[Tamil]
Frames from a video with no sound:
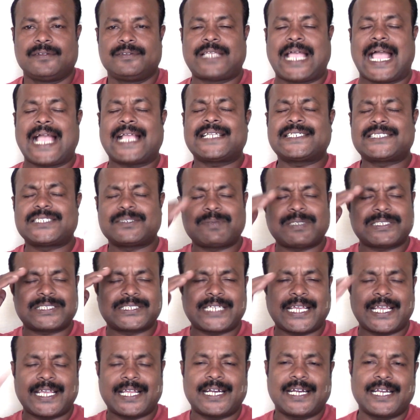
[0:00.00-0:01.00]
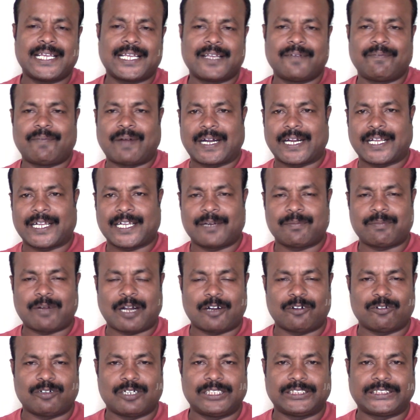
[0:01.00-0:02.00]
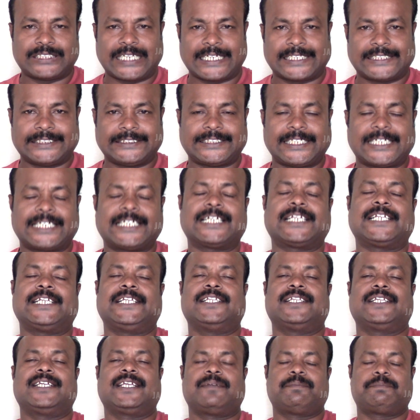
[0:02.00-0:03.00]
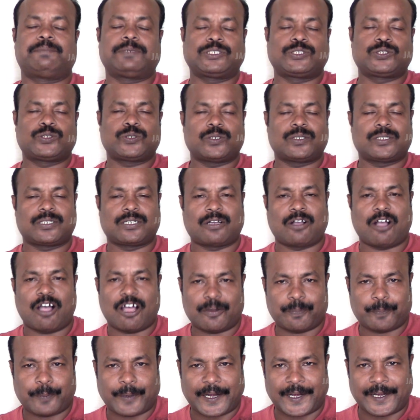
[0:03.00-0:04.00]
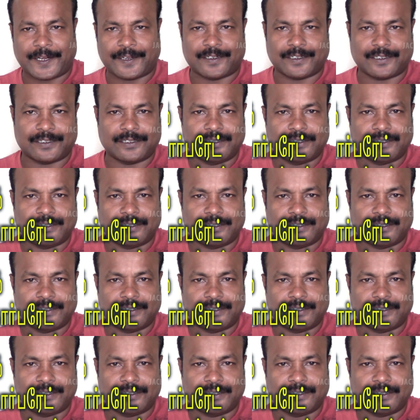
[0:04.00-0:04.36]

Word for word: ஜாக்கி சினிமாஸ் நேயர்களுக்கு வணக்கம் நான் உங்கள் ஜாக்கி ஷேகர் இந்த எபிசோட் கார்ப்பரேட்